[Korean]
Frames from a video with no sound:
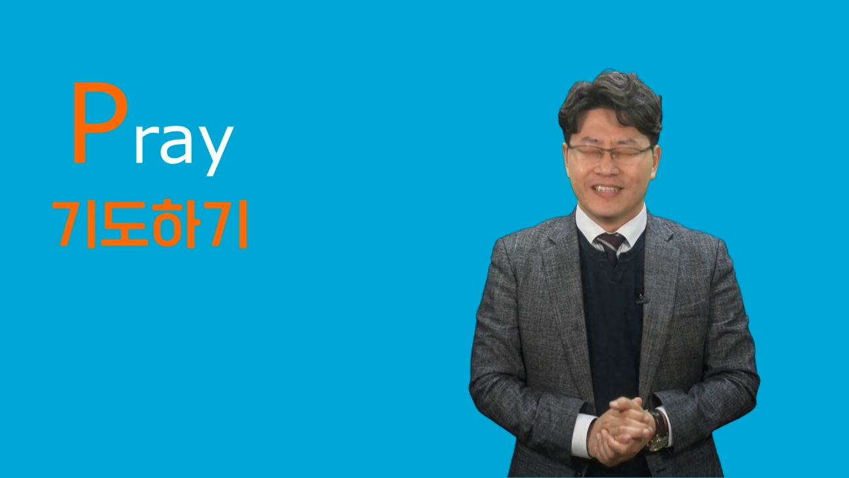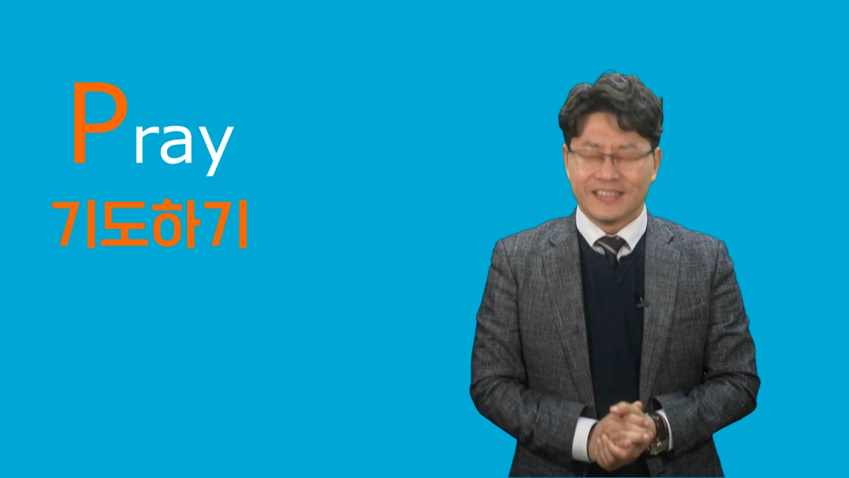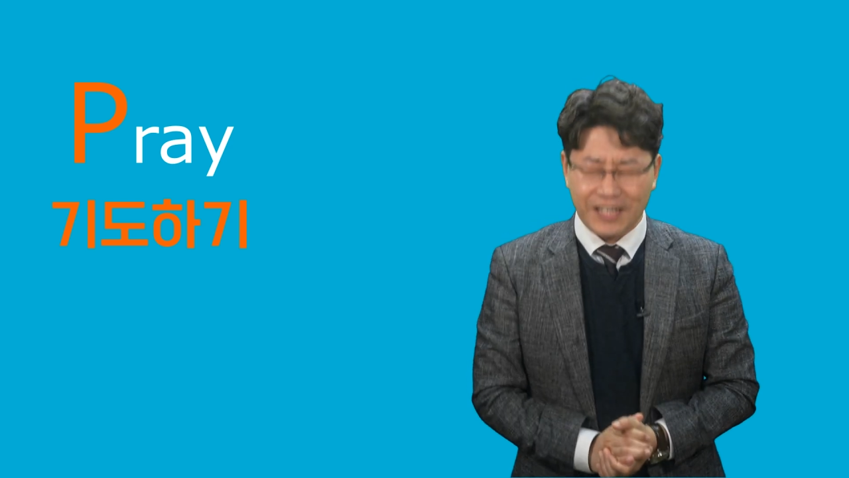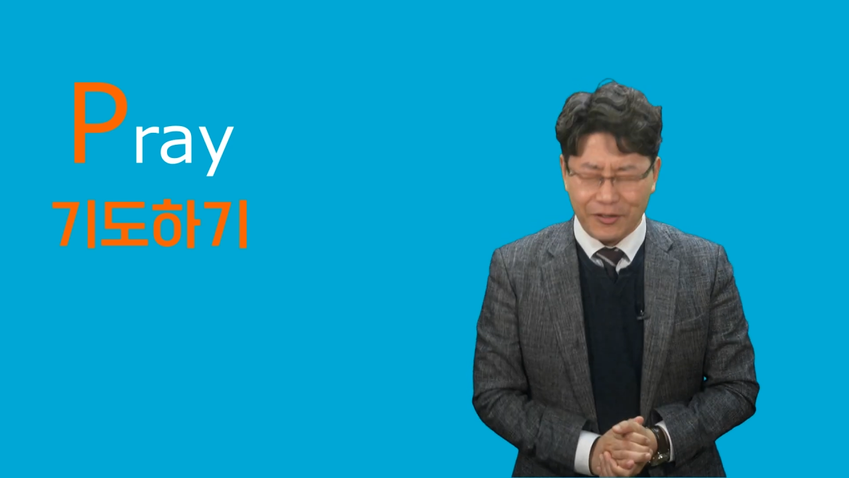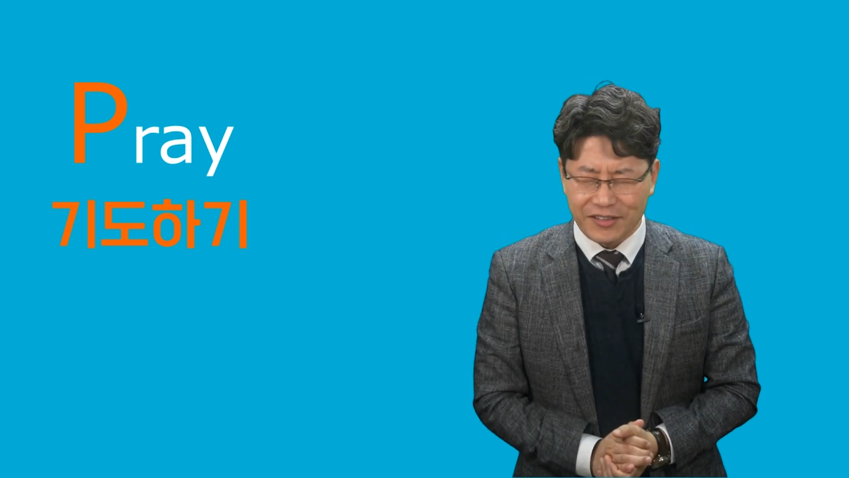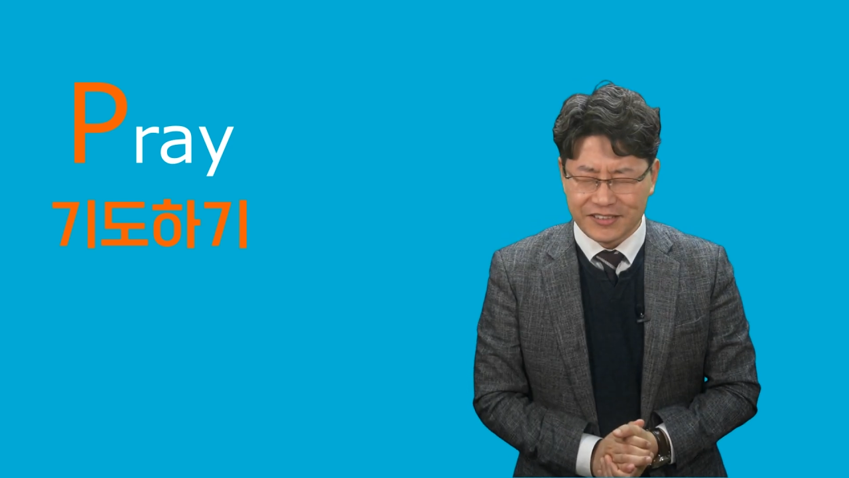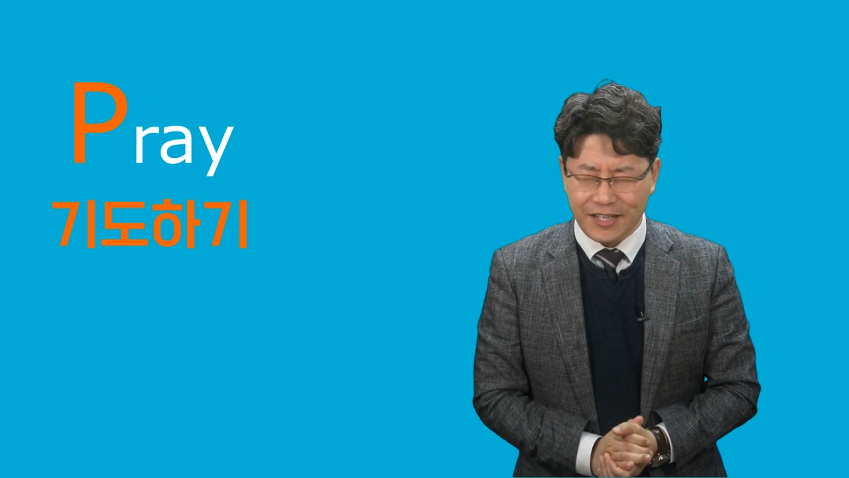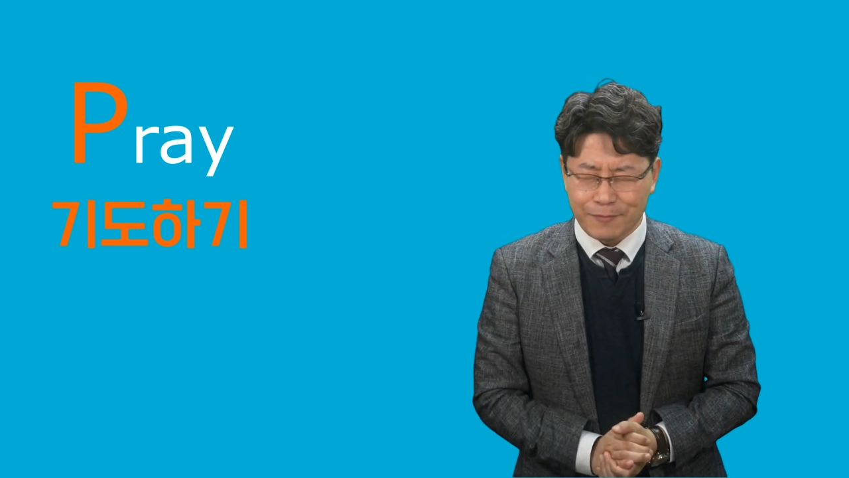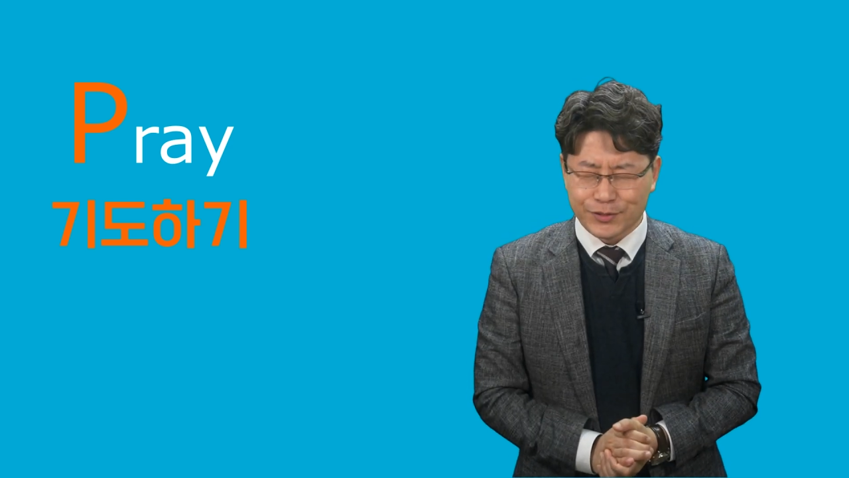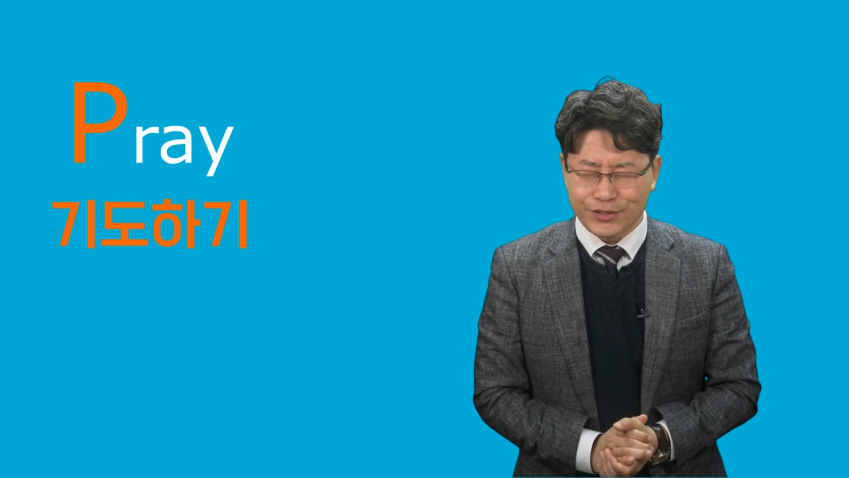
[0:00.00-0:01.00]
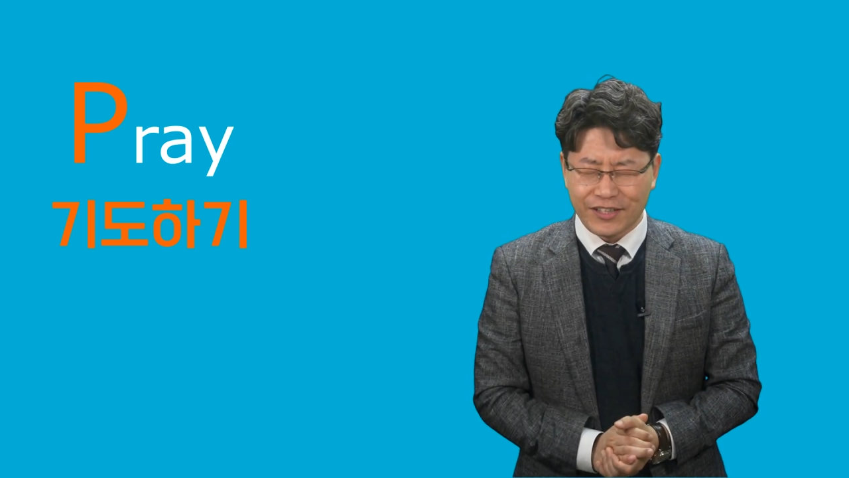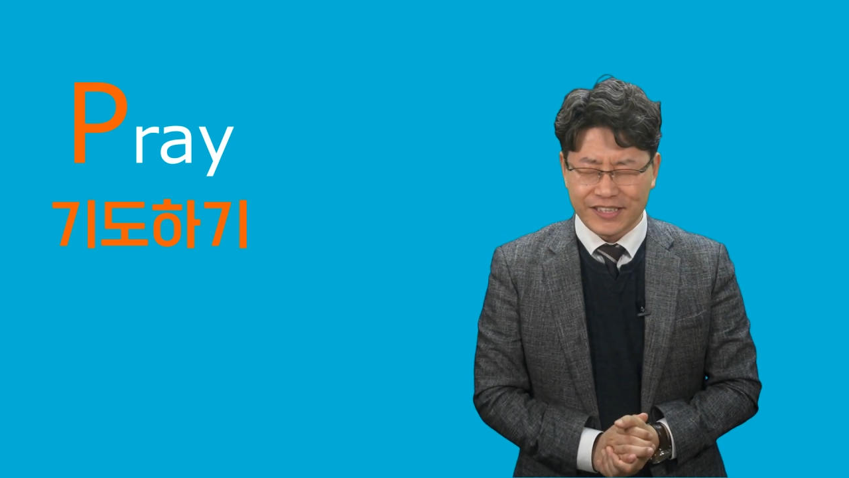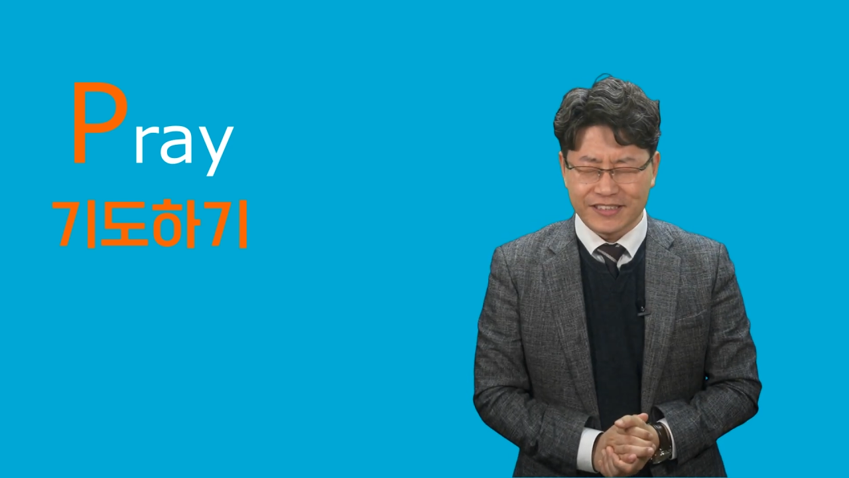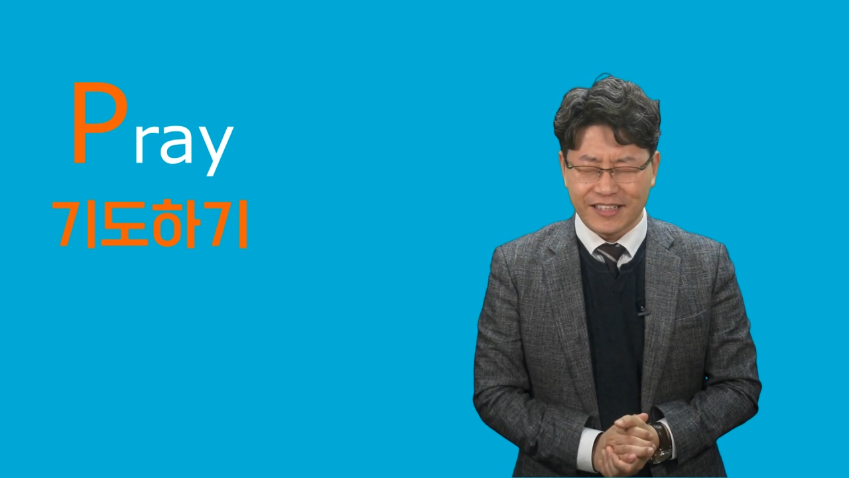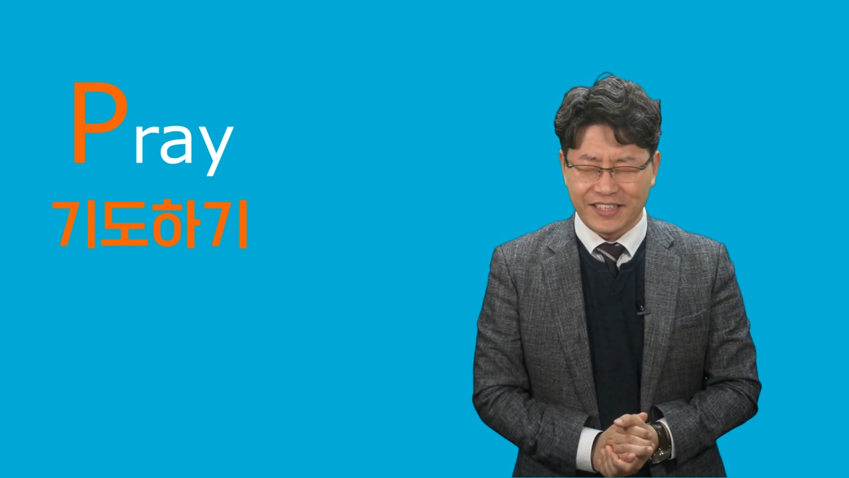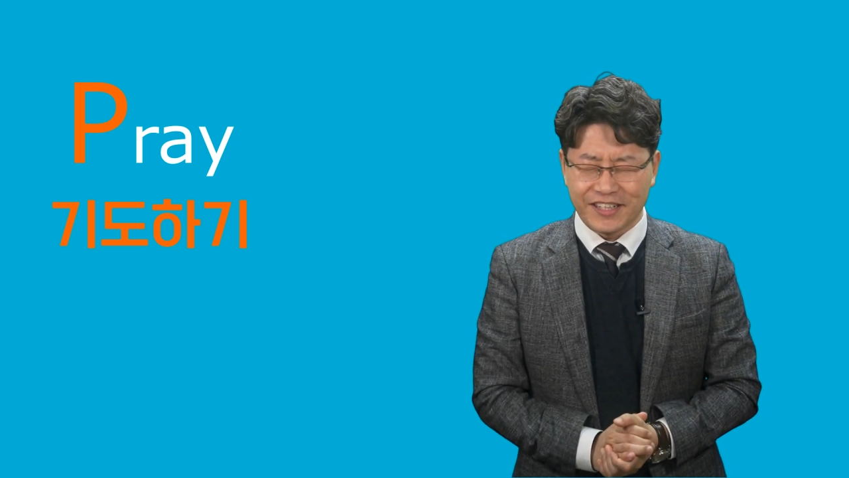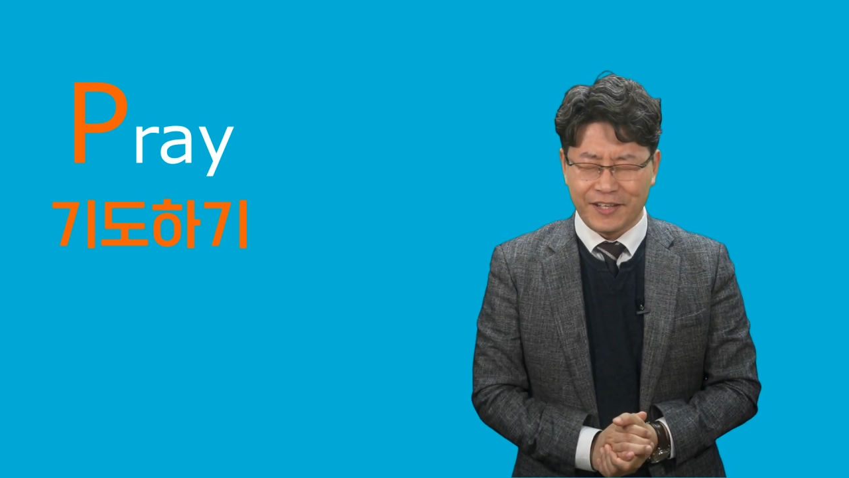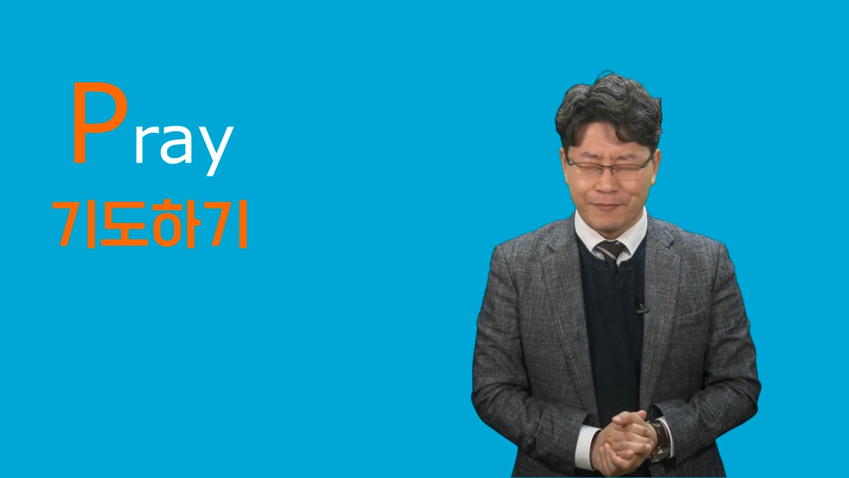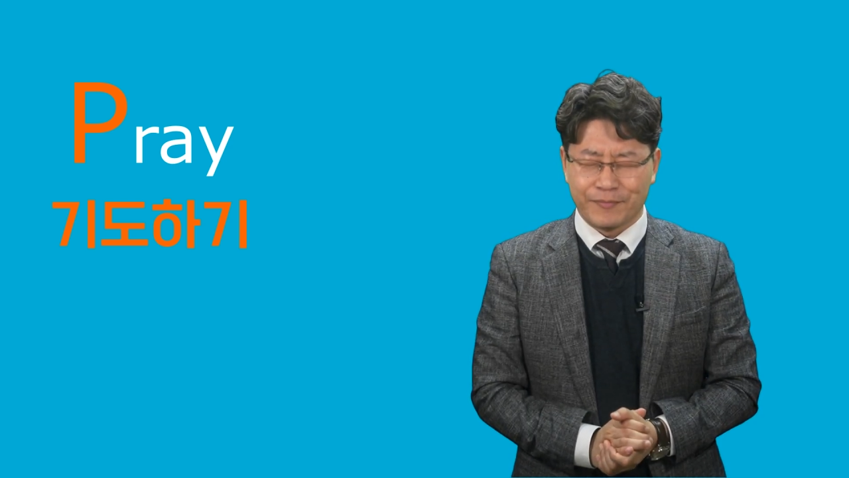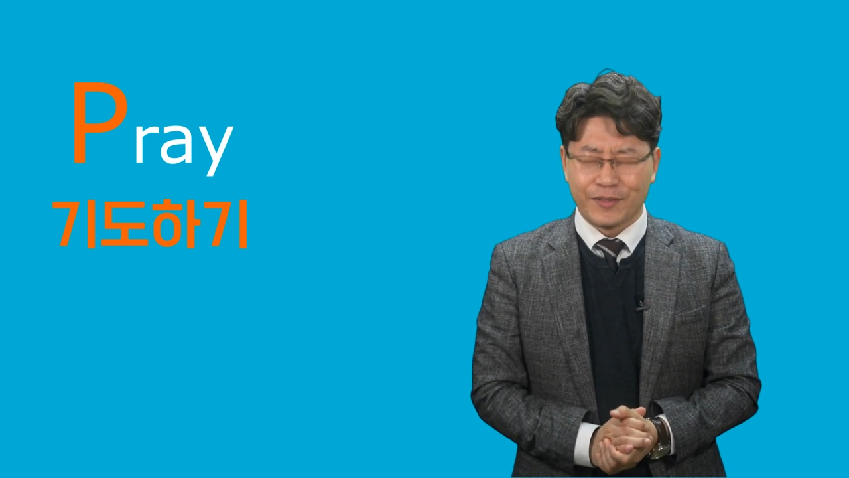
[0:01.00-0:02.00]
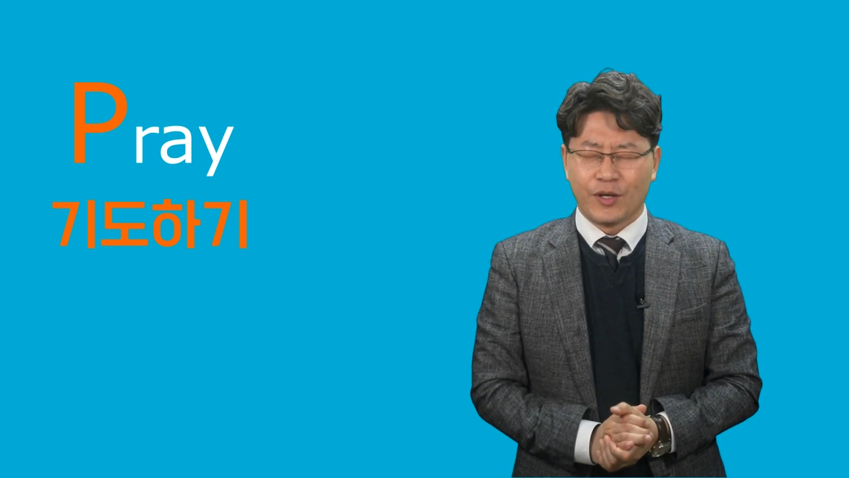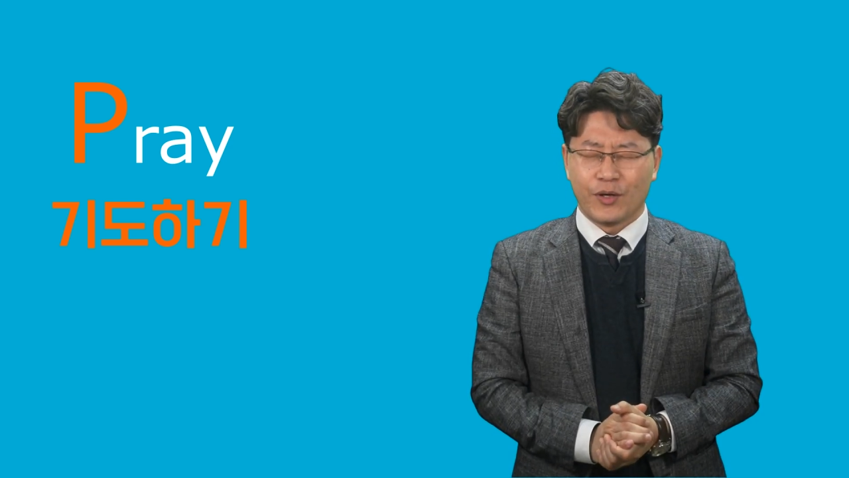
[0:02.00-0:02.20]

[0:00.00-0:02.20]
사랑과 은혜가 풍성하신 하나님,